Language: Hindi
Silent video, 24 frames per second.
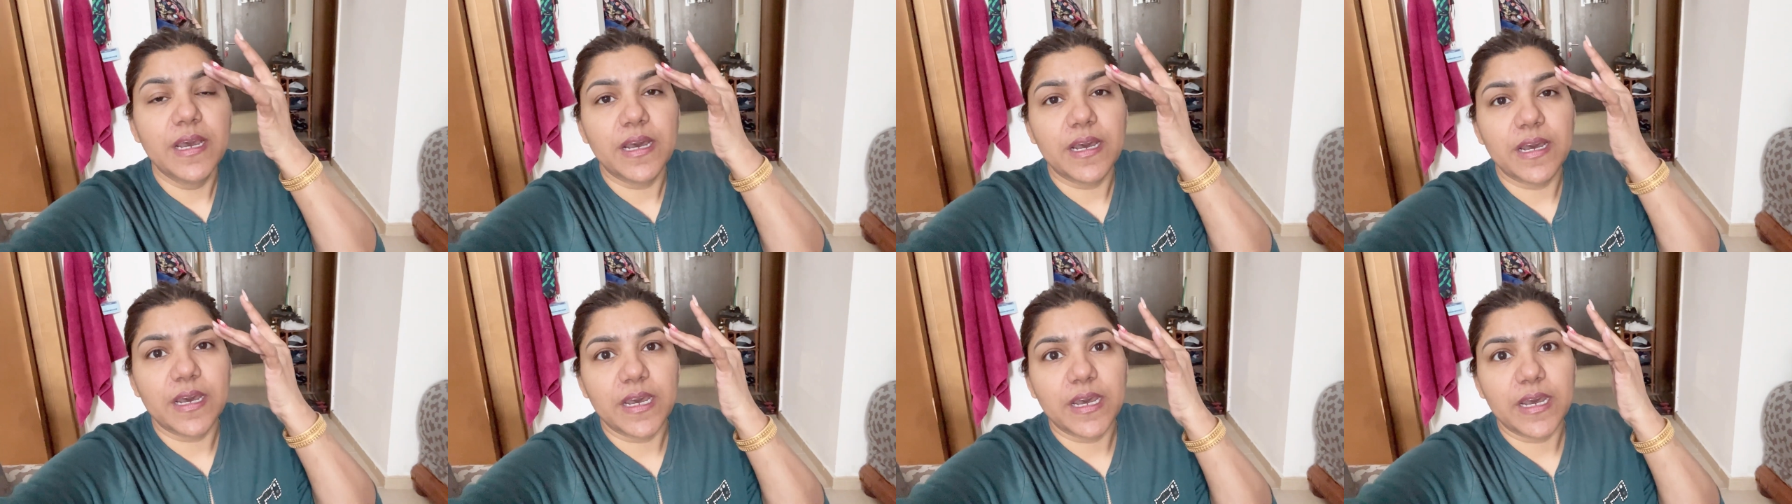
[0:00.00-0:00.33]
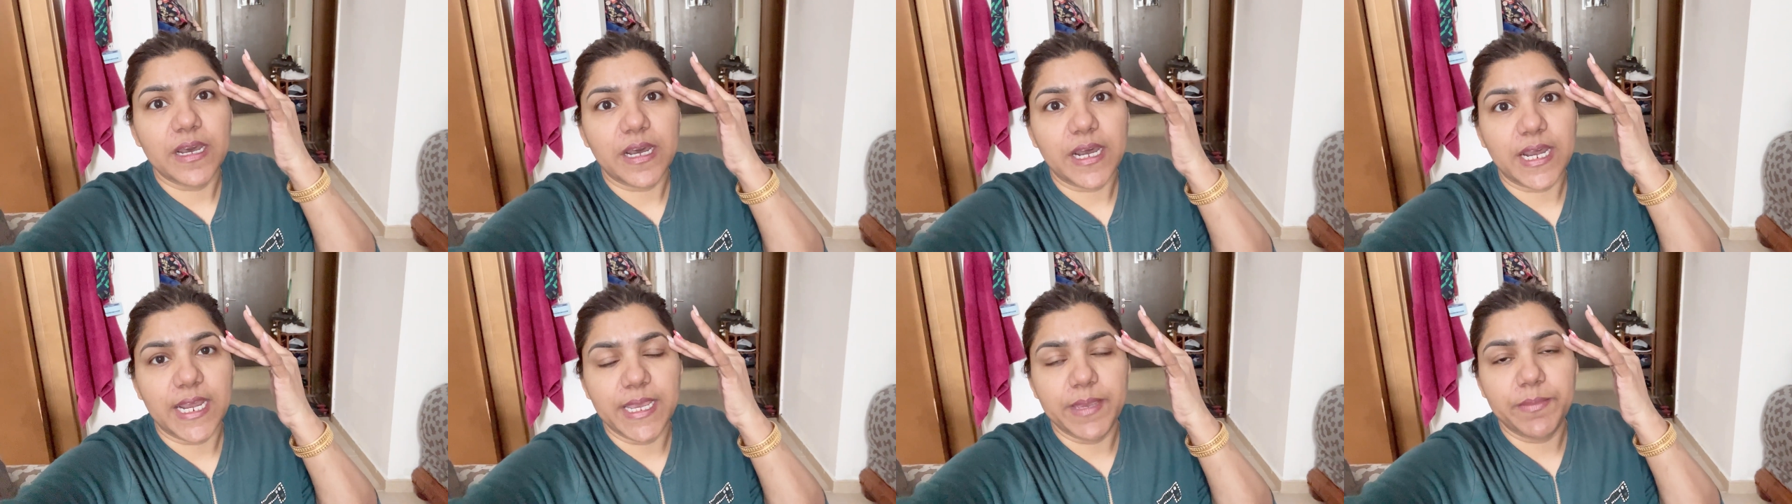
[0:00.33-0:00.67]

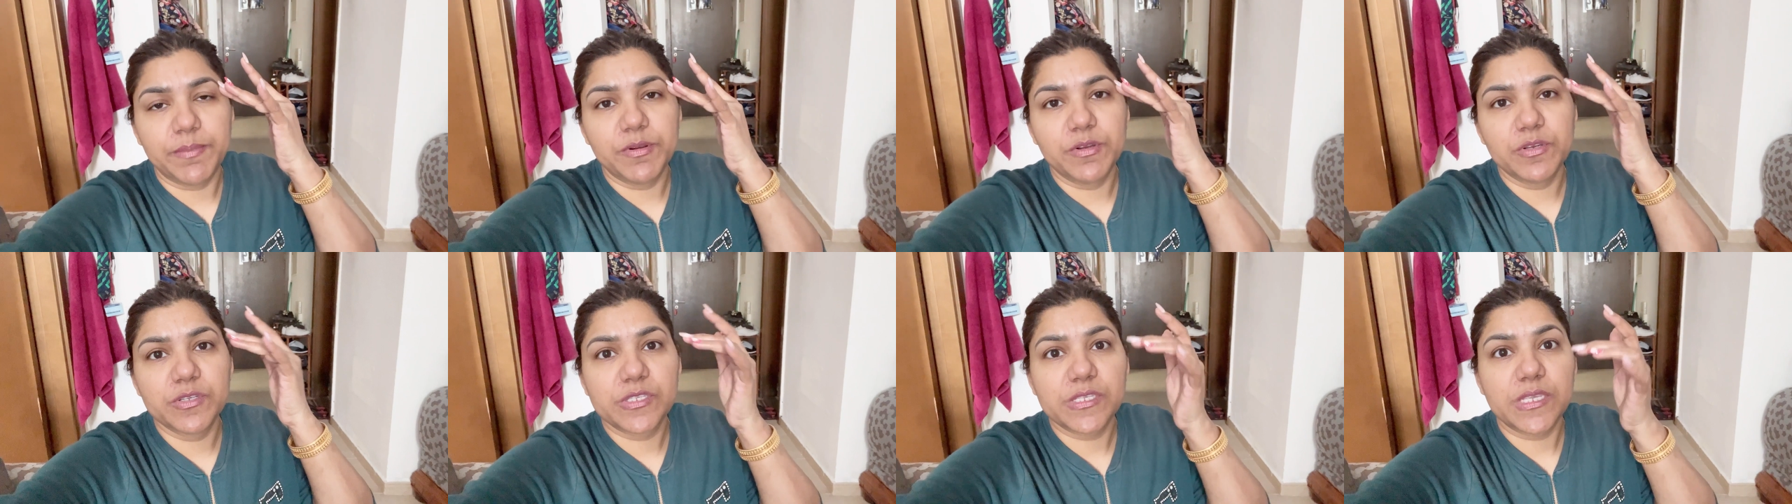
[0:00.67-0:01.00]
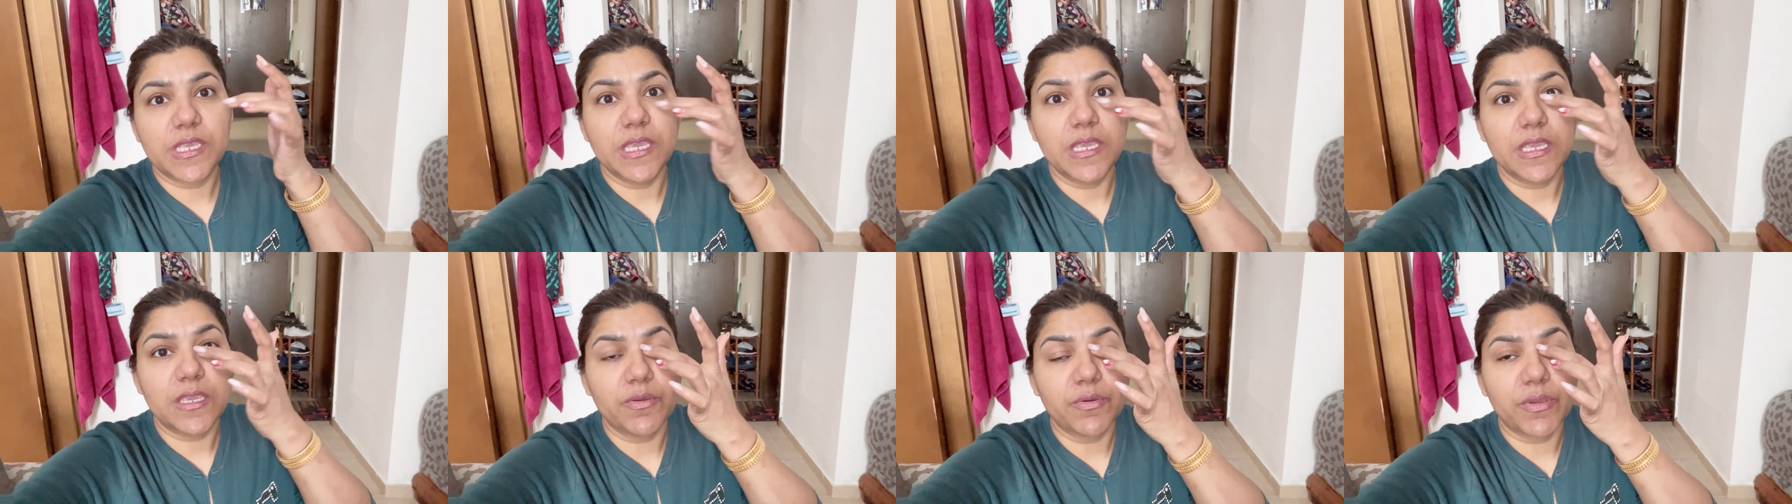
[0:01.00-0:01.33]
आईब्रोज़
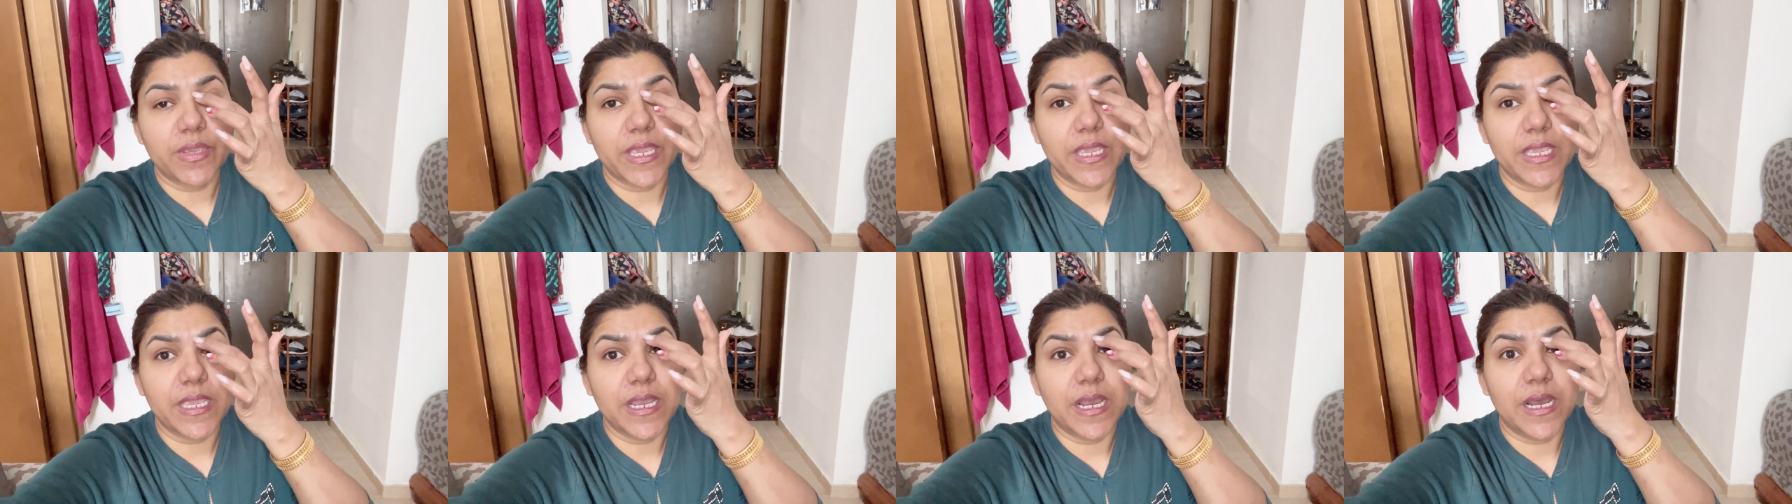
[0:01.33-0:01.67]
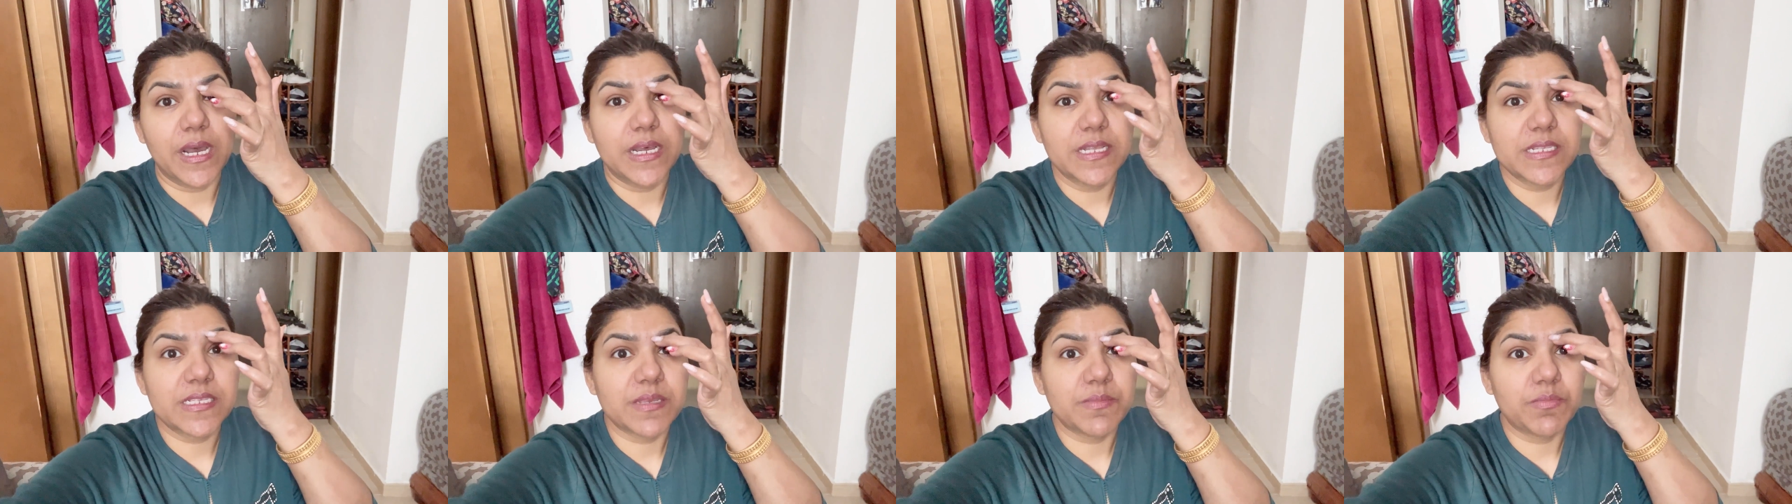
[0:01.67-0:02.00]
की क्योंकि
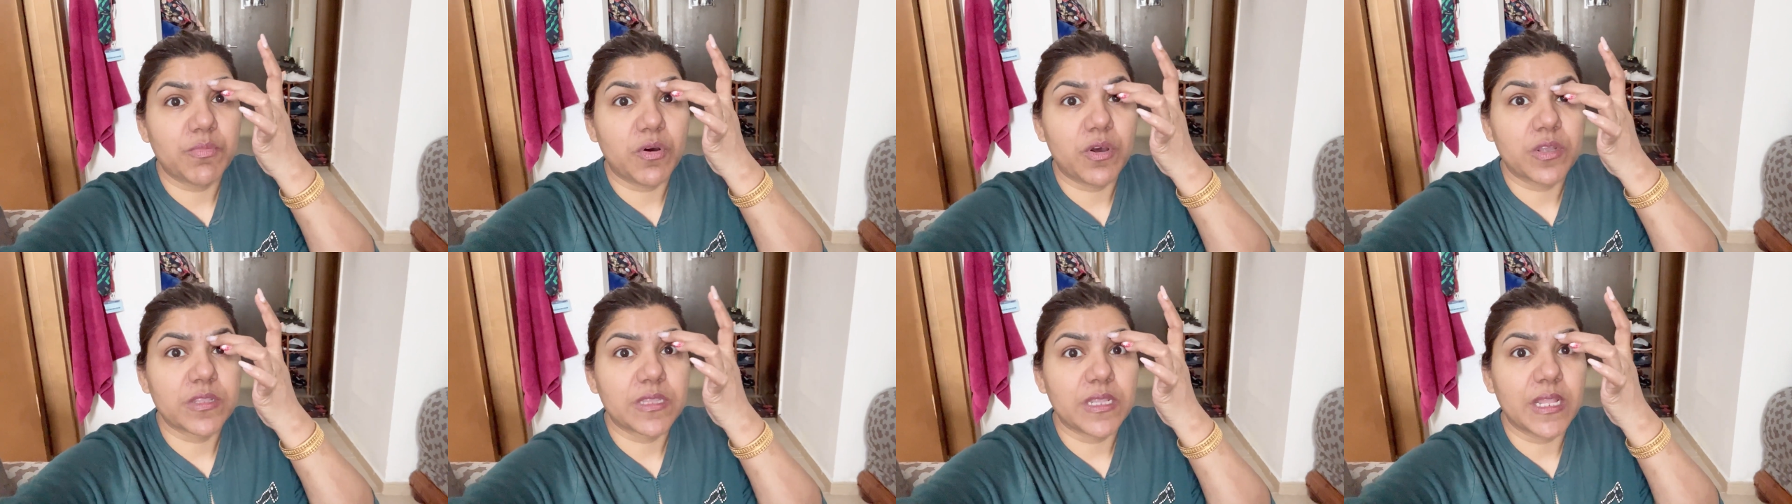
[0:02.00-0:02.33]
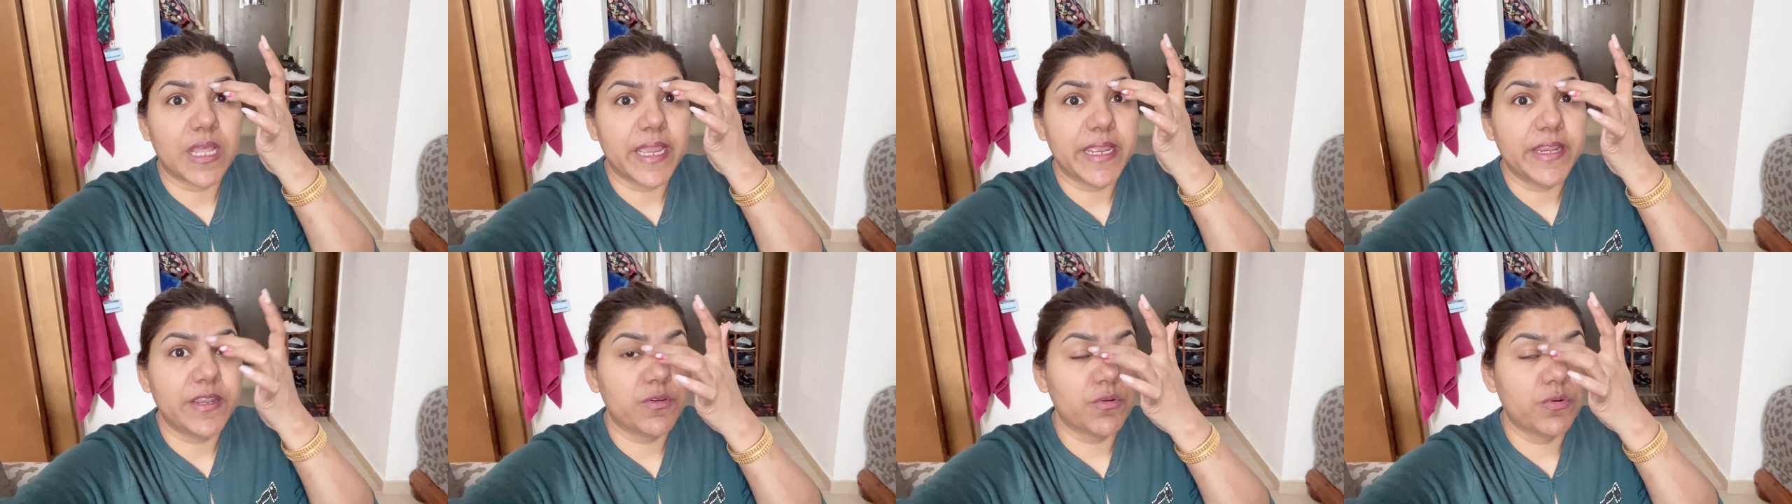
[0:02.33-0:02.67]
यहाँ से बहुत
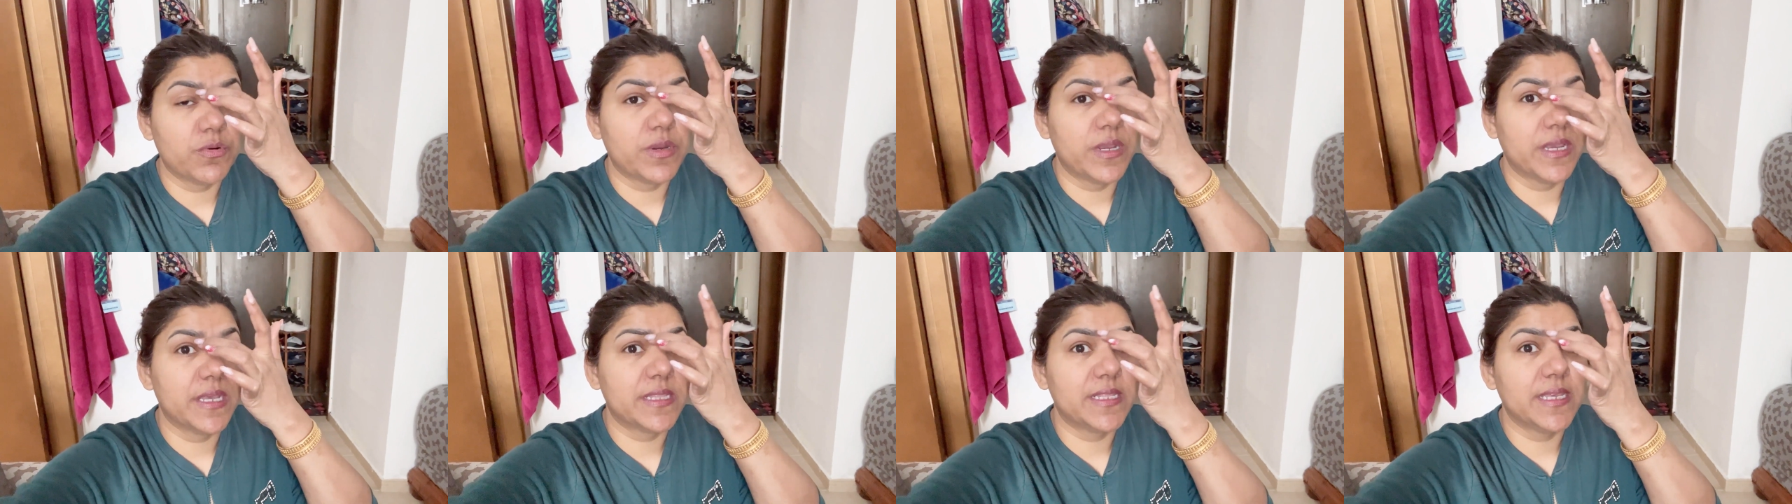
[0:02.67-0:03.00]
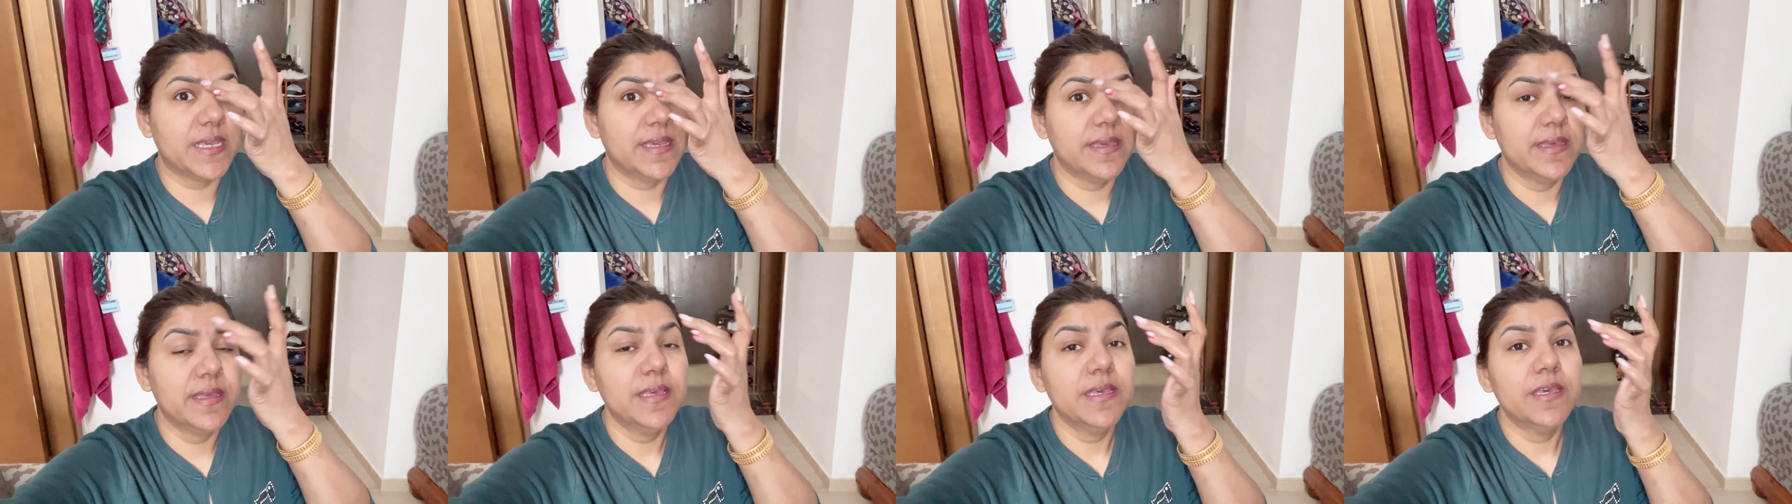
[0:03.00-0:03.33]
लाइट हो गए
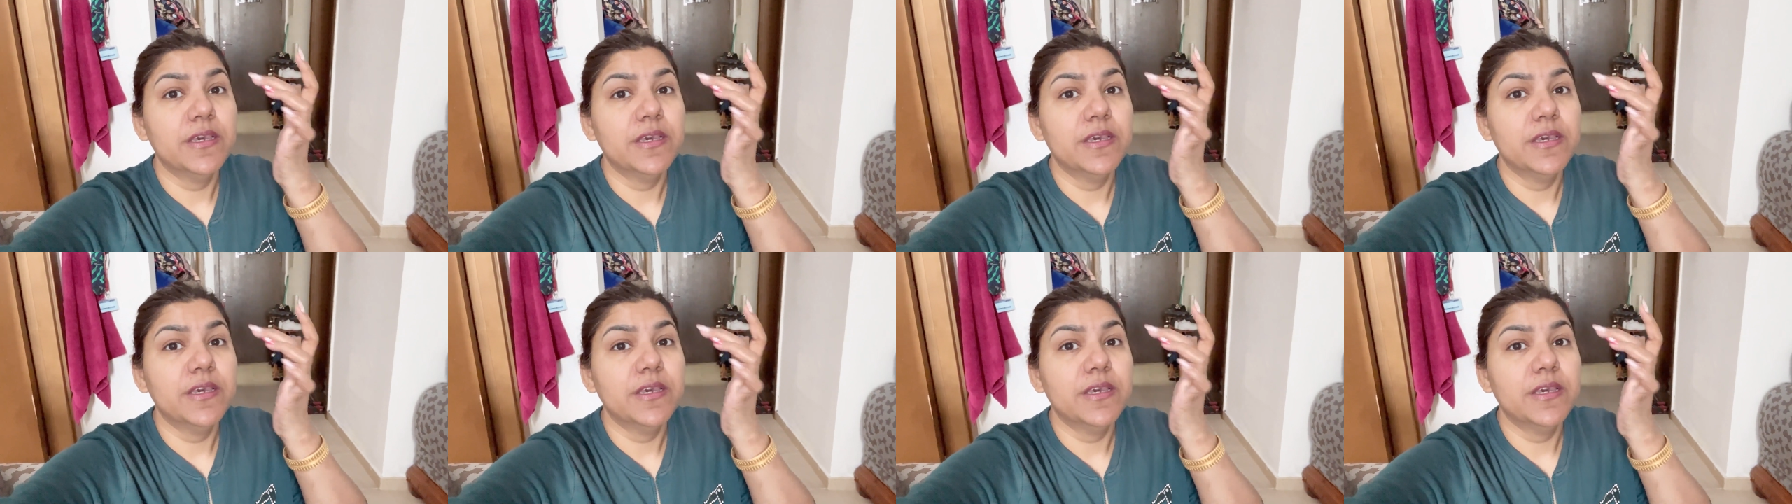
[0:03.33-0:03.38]
थे